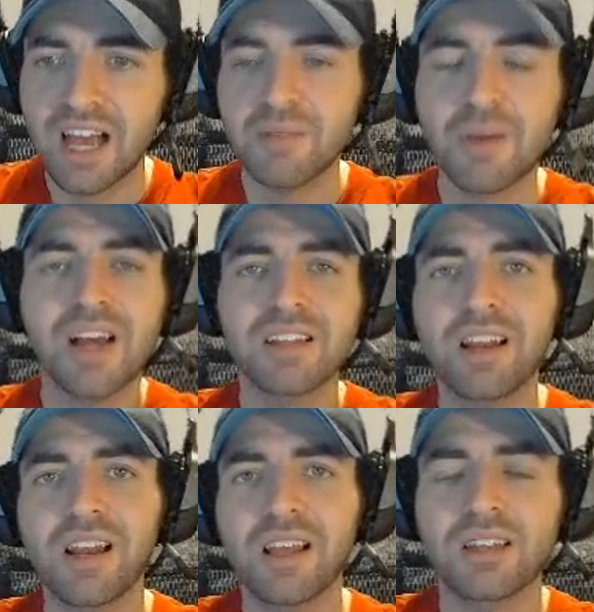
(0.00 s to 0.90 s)

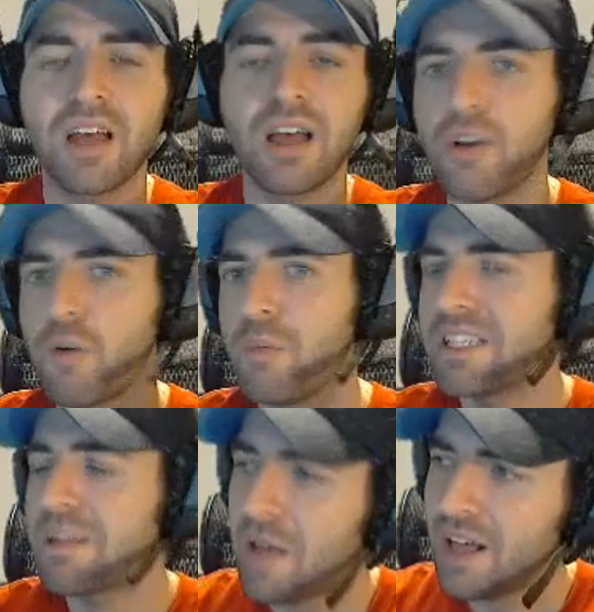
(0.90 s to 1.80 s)
المخاطر لإعطائها لهم
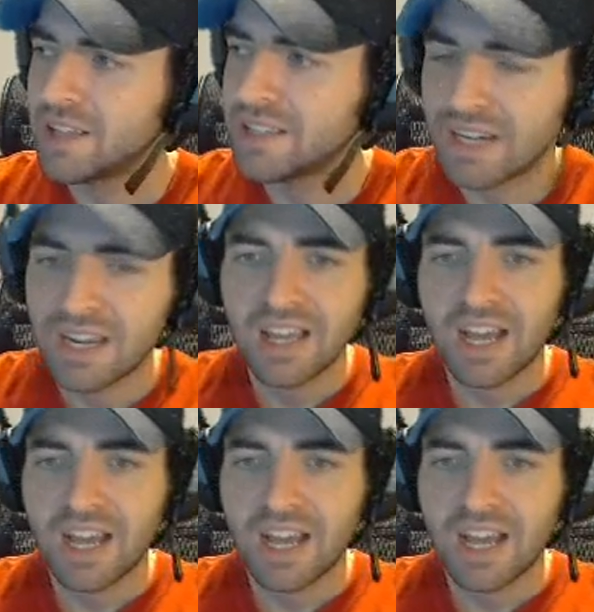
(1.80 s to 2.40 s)
إذا مخاطر